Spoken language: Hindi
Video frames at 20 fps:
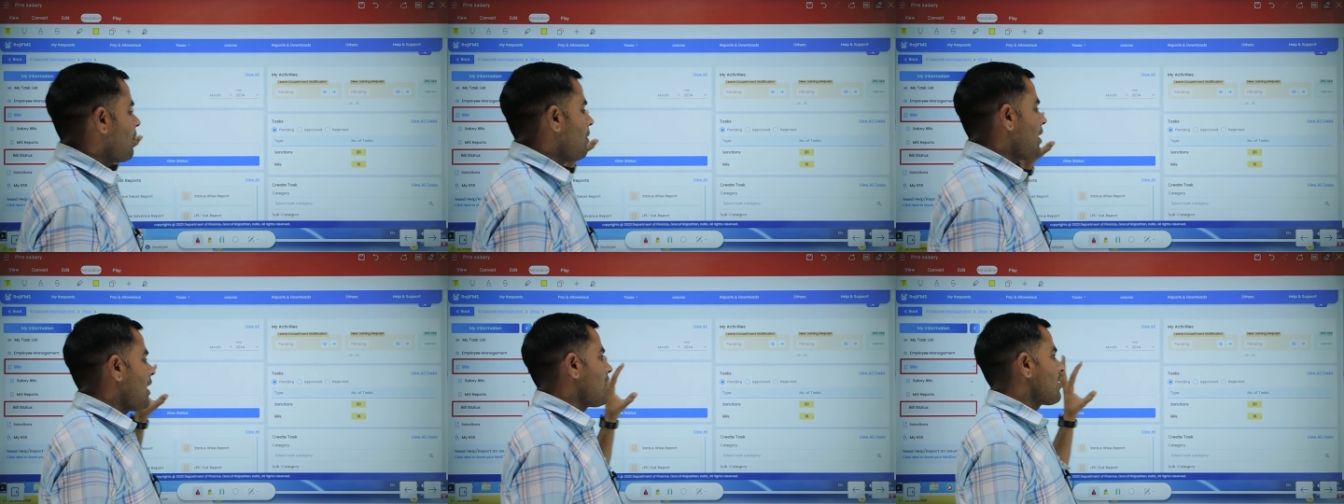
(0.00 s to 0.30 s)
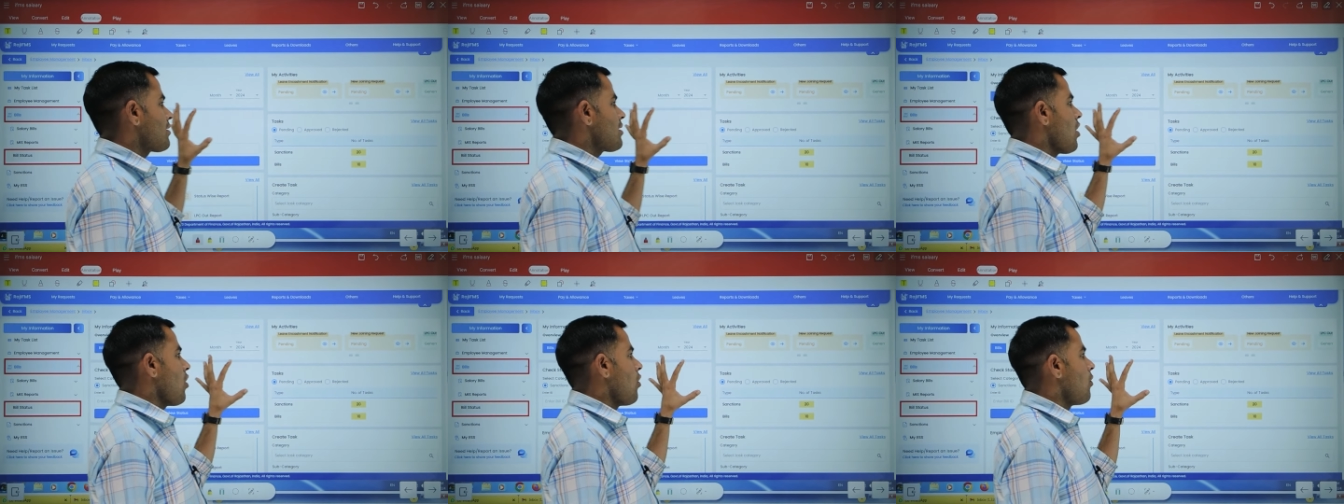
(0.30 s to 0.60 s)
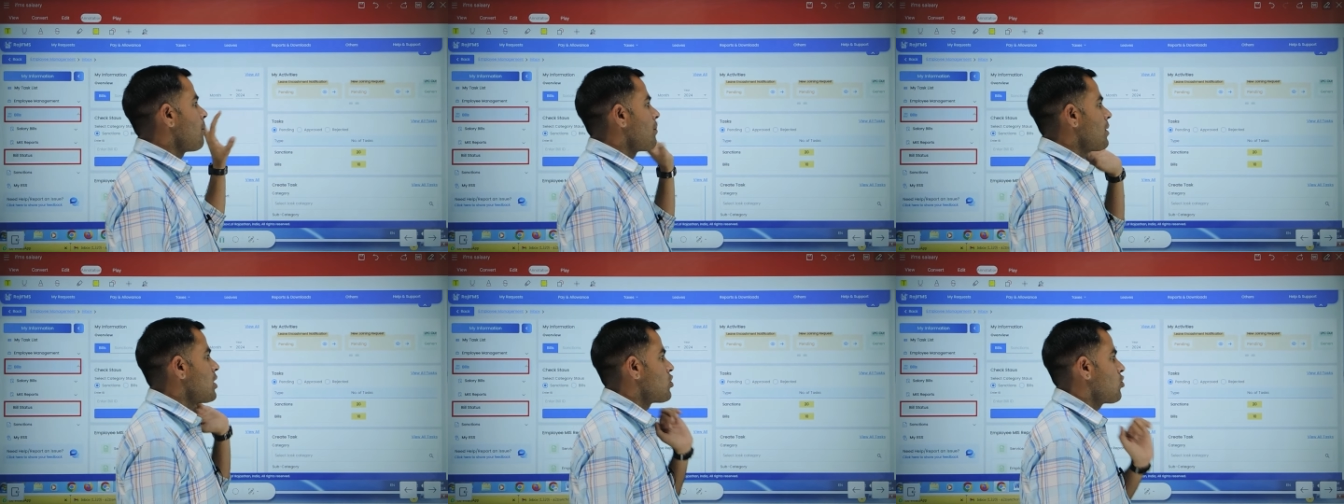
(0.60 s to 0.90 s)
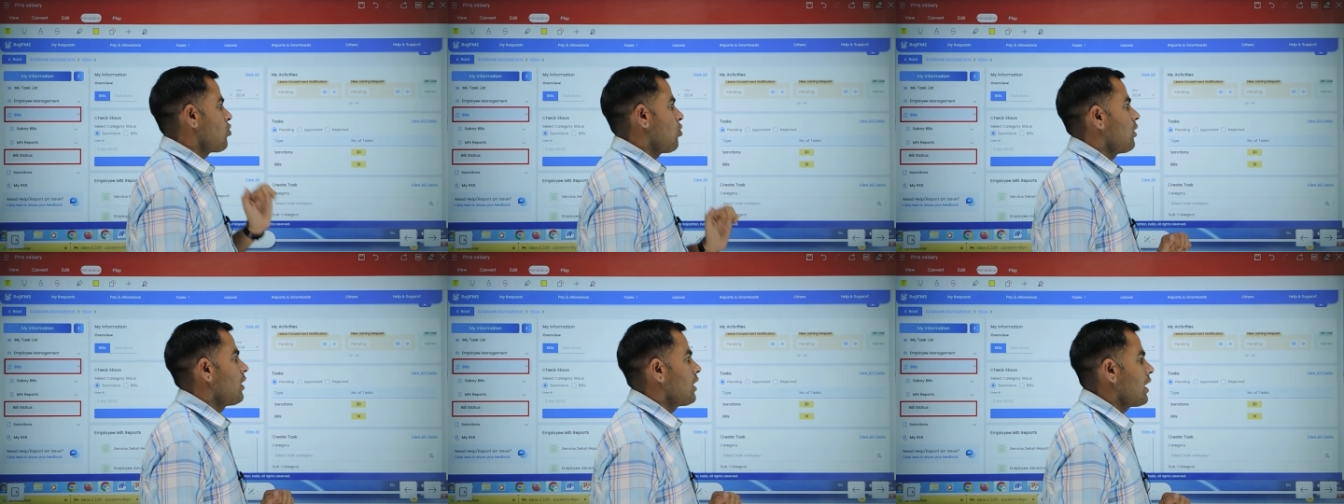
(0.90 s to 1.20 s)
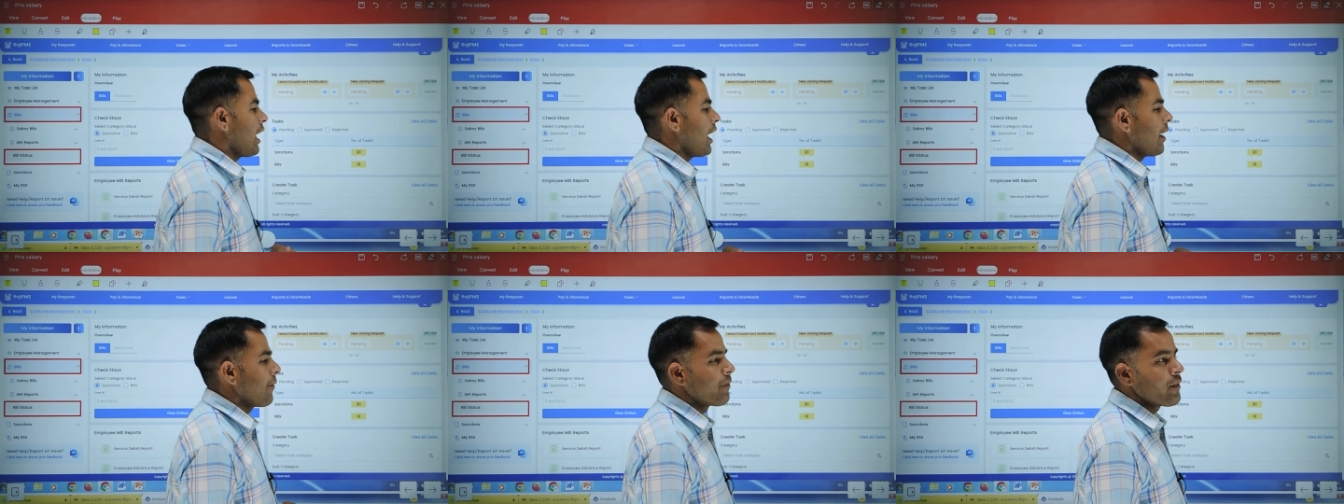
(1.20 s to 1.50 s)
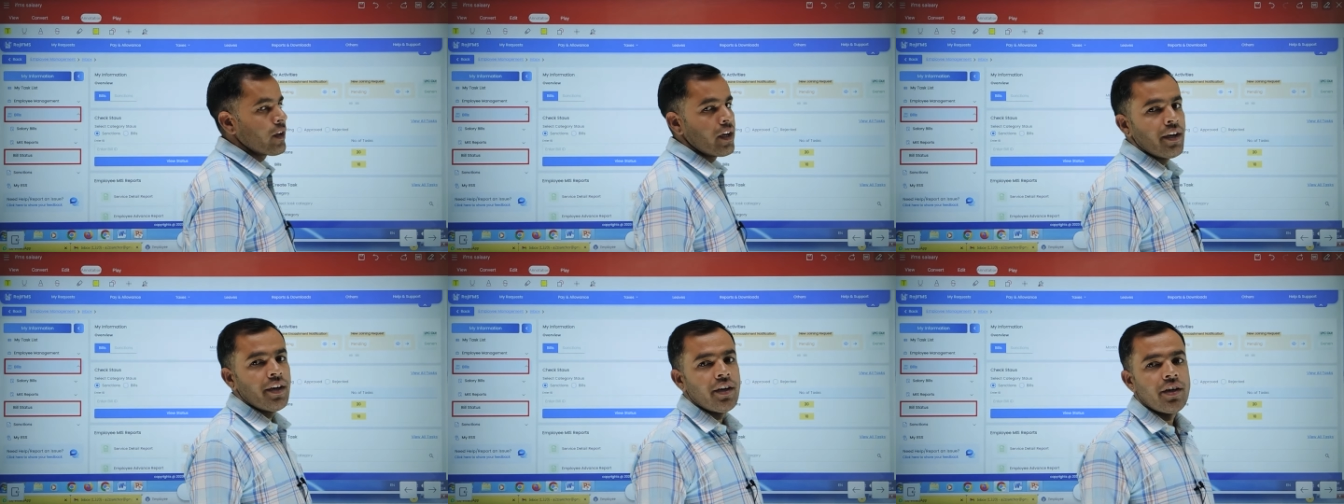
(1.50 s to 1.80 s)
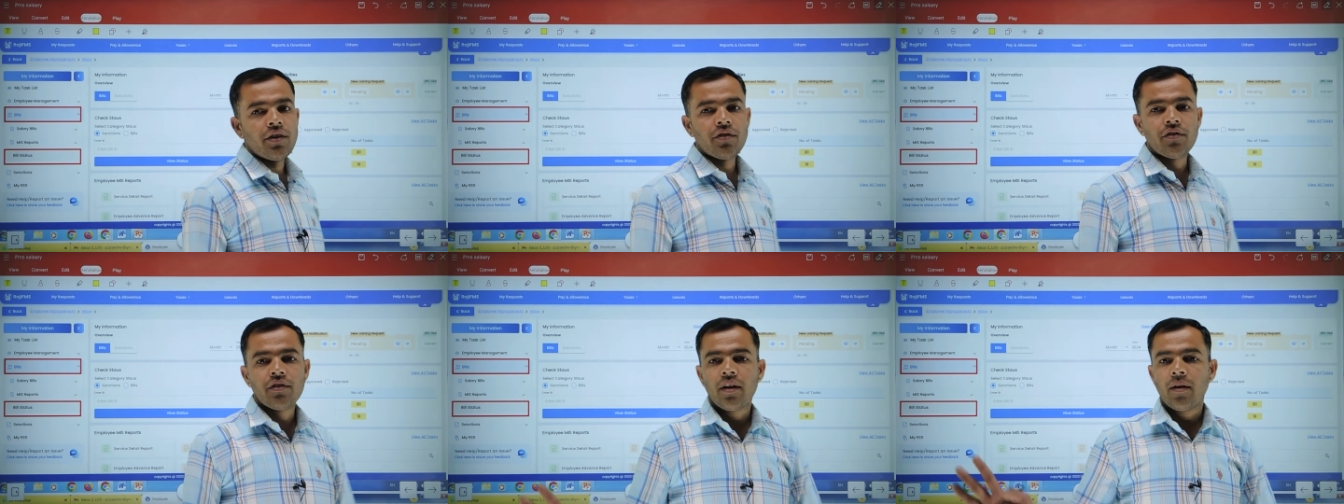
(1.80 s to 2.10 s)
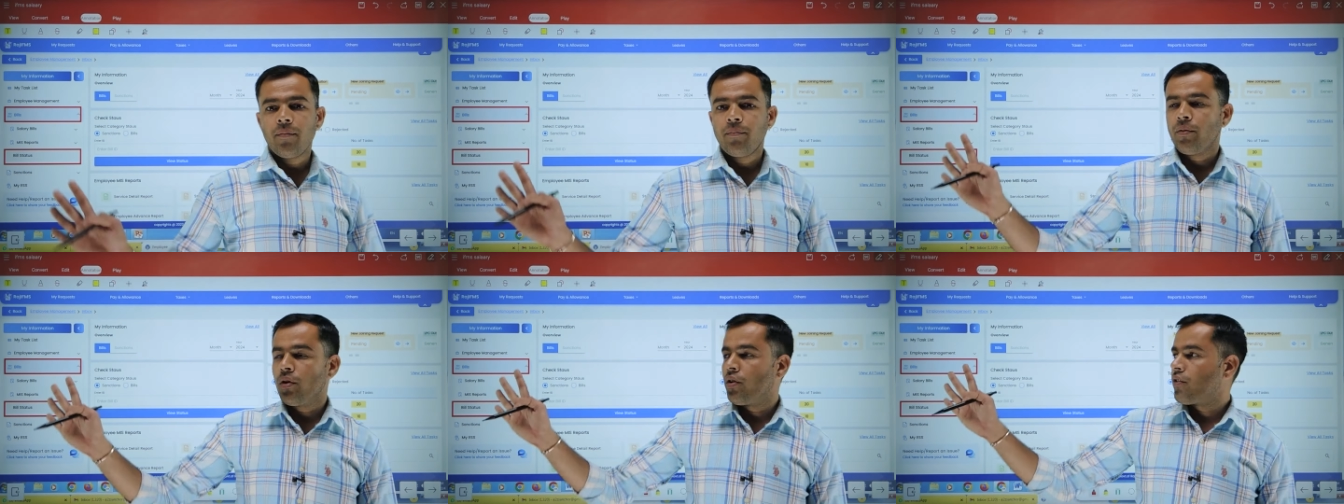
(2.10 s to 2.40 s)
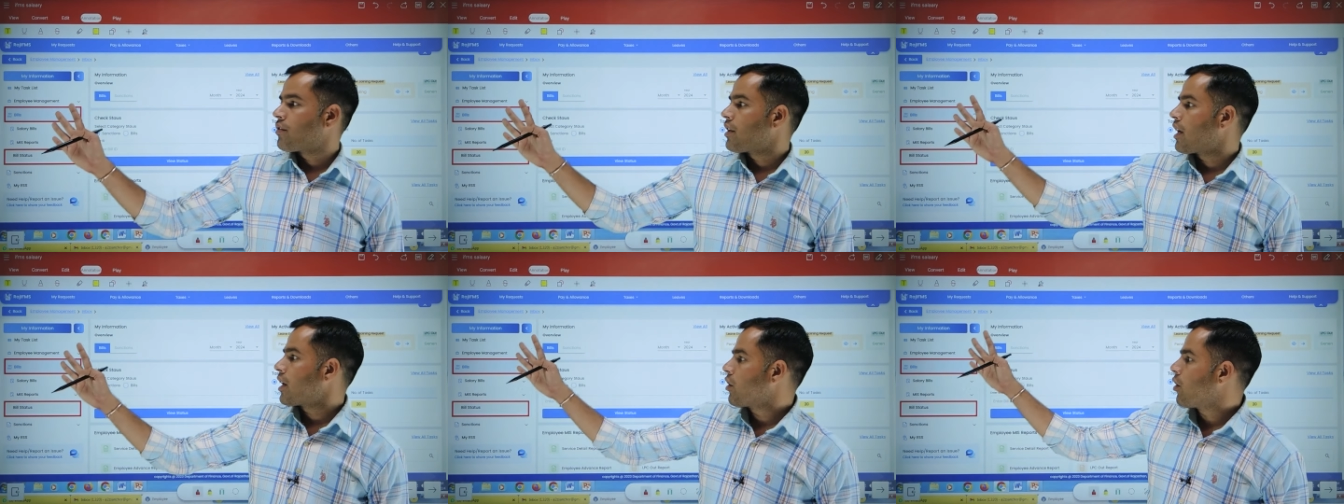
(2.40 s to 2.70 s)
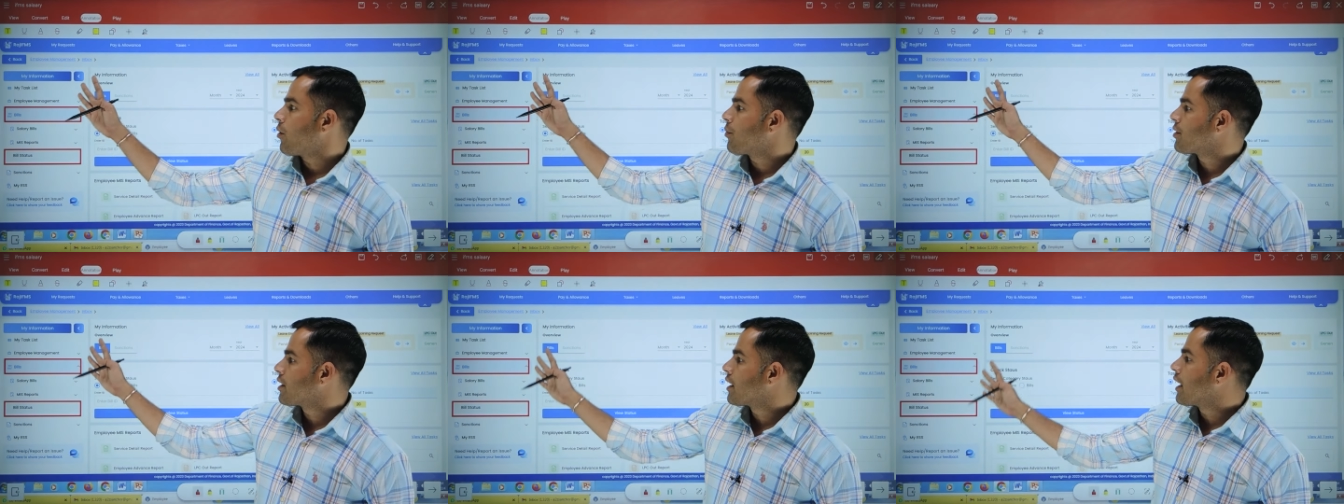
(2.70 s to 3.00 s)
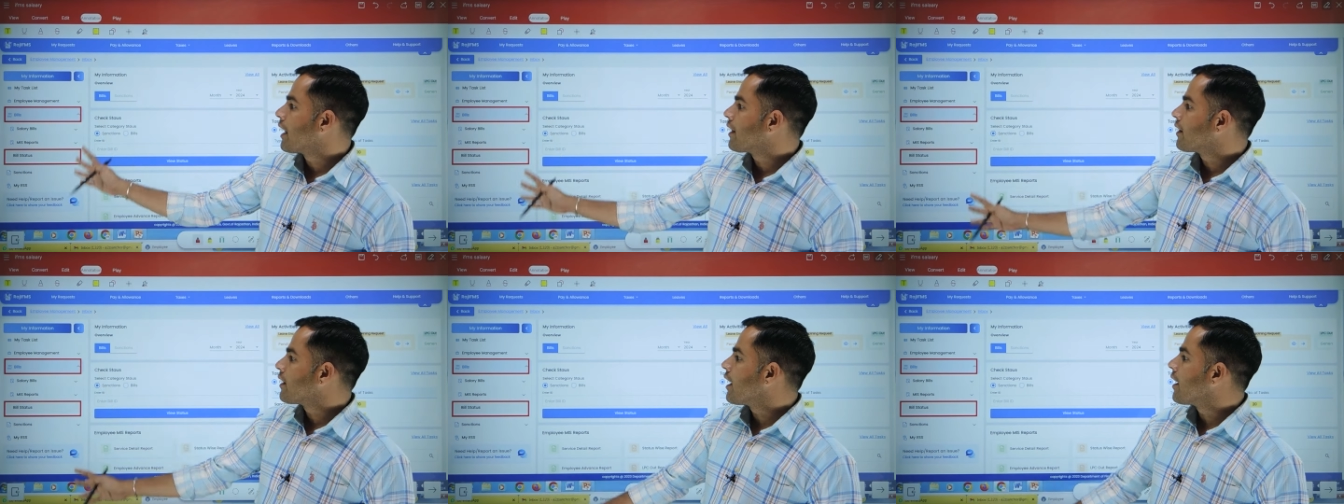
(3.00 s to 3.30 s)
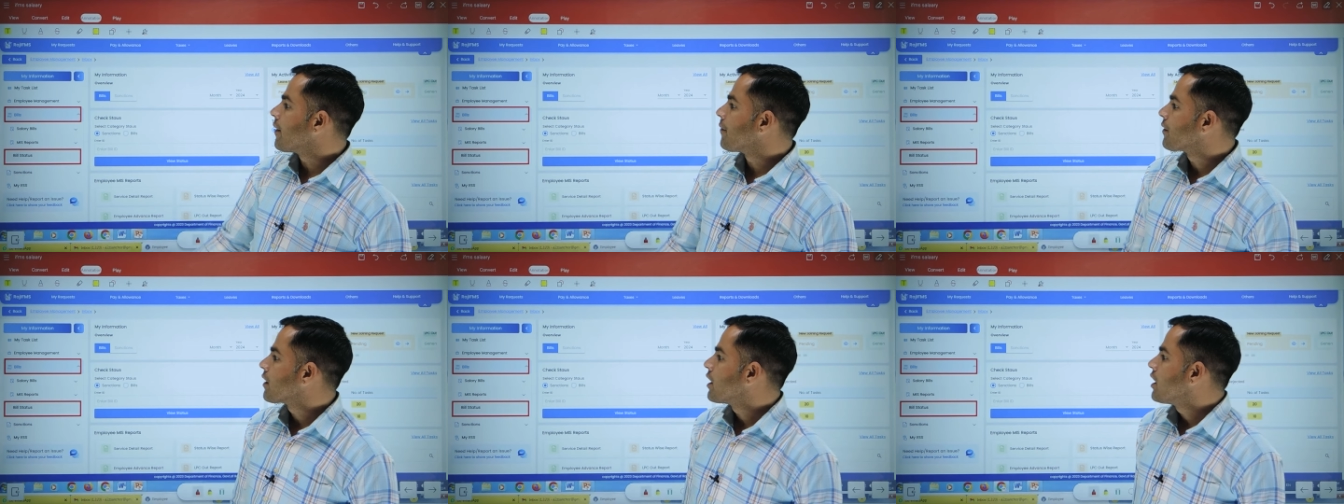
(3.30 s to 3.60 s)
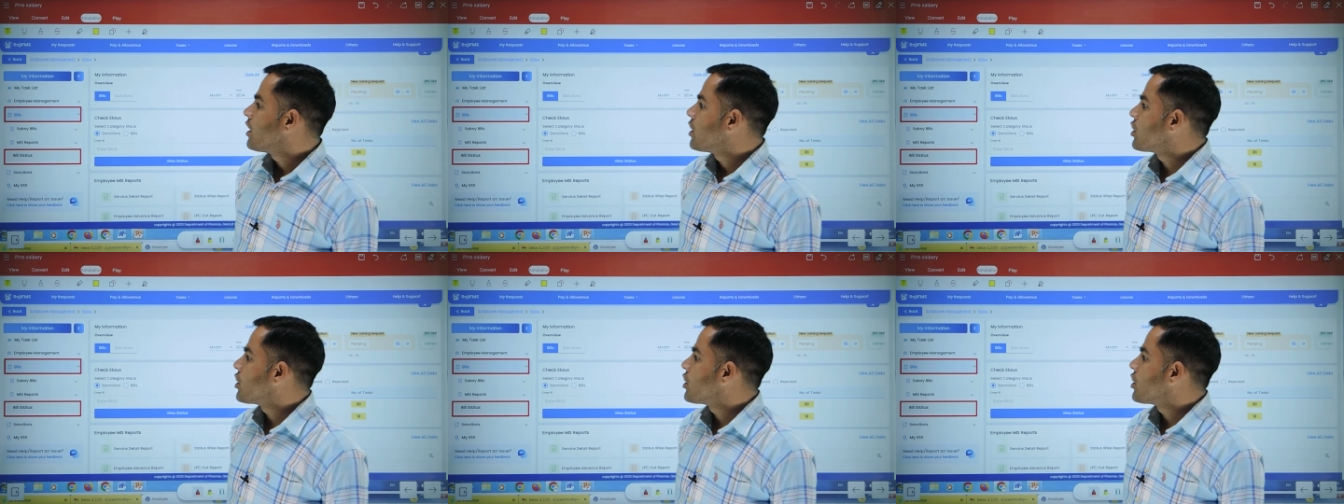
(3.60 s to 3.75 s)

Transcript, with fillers: सामने ऐसा होम पेज खुलता है इस तरफ बहुत सारे ऑप्शन आते हैं